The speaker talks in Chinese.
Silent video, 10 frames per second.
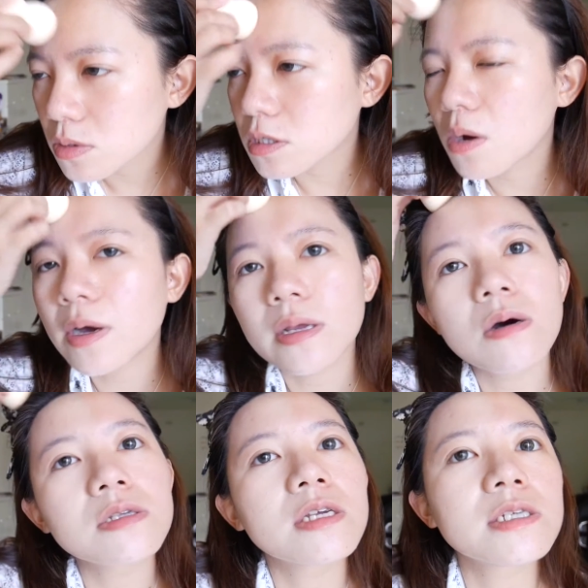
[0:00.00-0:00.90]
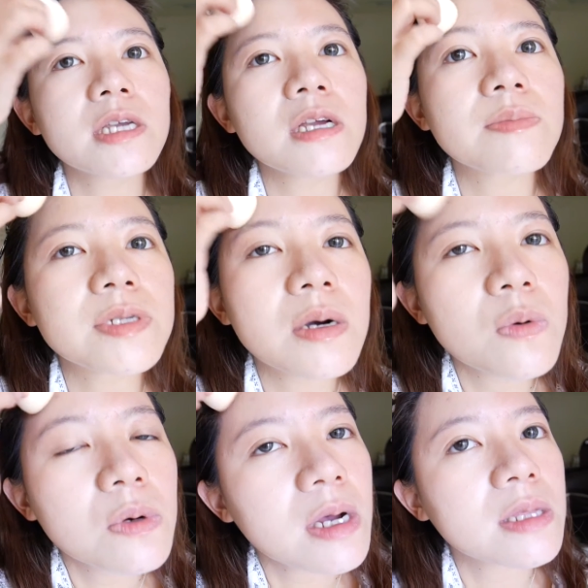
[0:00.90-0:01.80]
就上完以后呈现一个比较
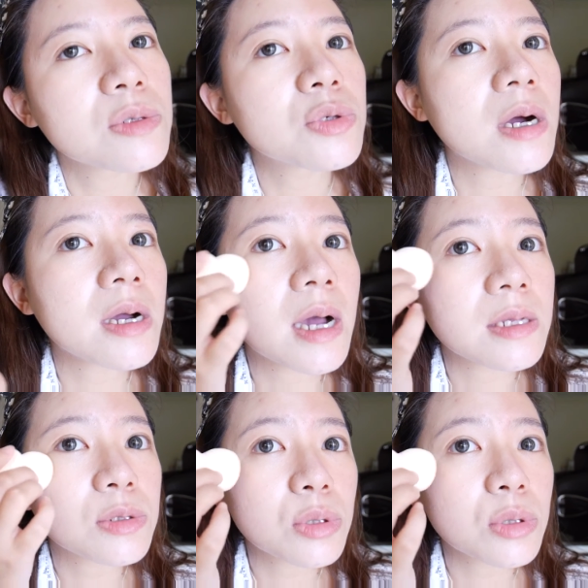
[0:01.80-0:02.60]
雾感的妆感，